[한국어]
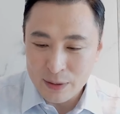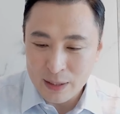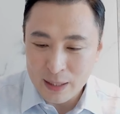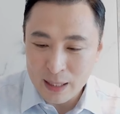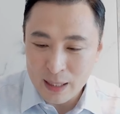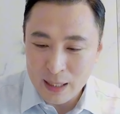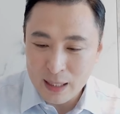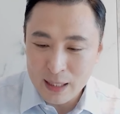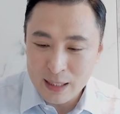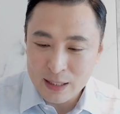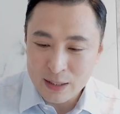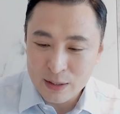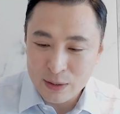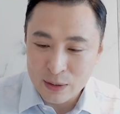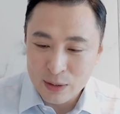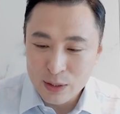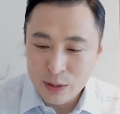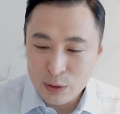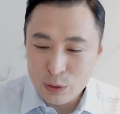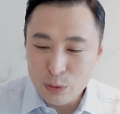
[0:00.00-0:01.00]
아 이거
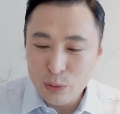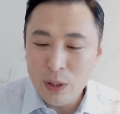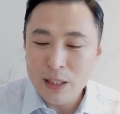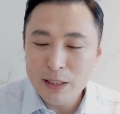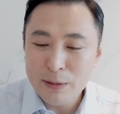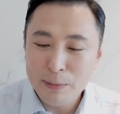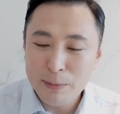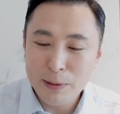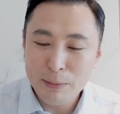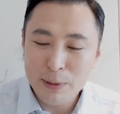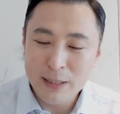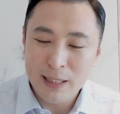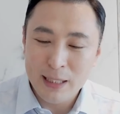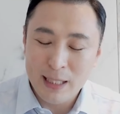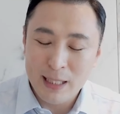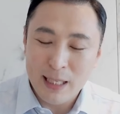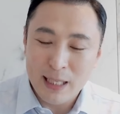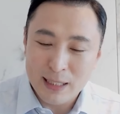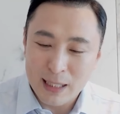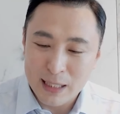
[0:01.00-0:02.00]
유헤드빙빙
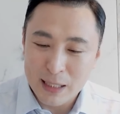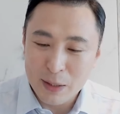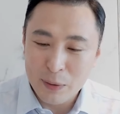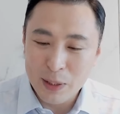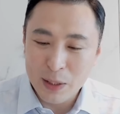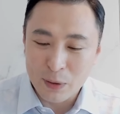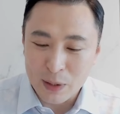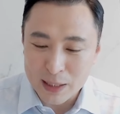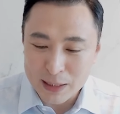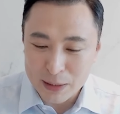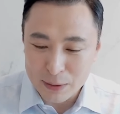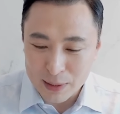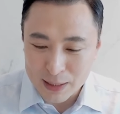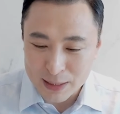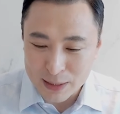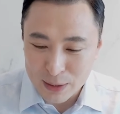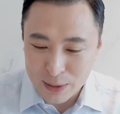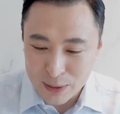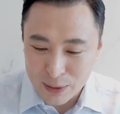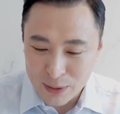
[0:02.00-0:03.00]
얘기하다가 왜 여기까지
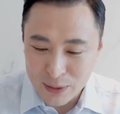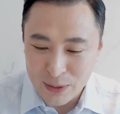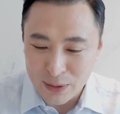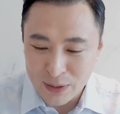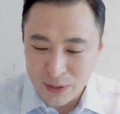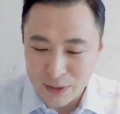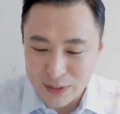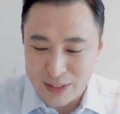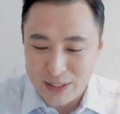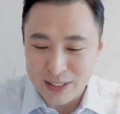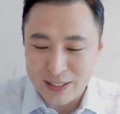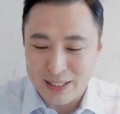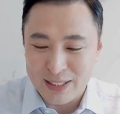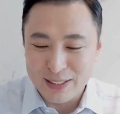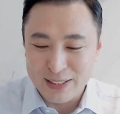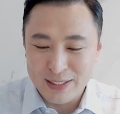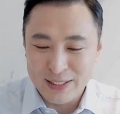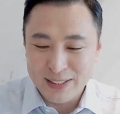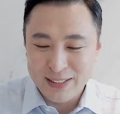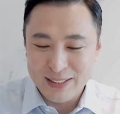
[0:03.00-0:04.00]
왔어?
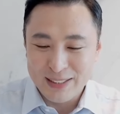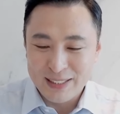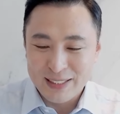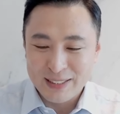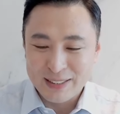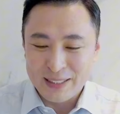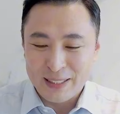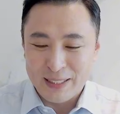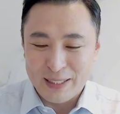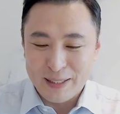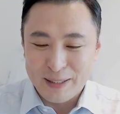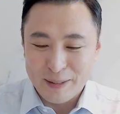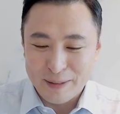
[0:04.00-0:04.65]
어쨌든 예.